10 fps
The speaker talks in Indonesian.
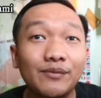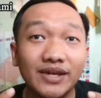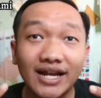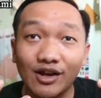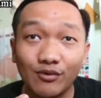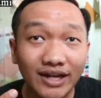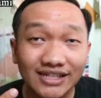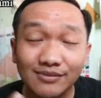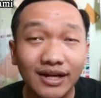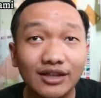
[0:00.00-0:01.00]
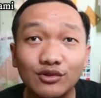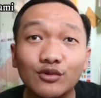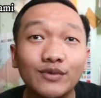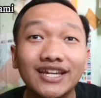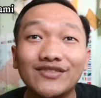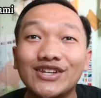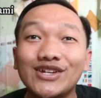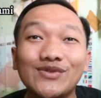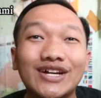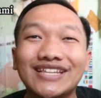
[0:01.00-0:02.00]
biar aku makin semangat untuk bikin
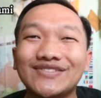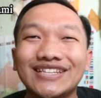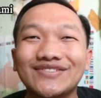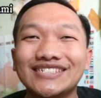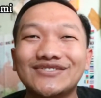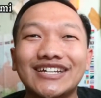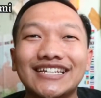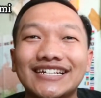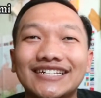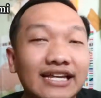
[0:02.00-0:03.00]
video buat teman-teman semuanya.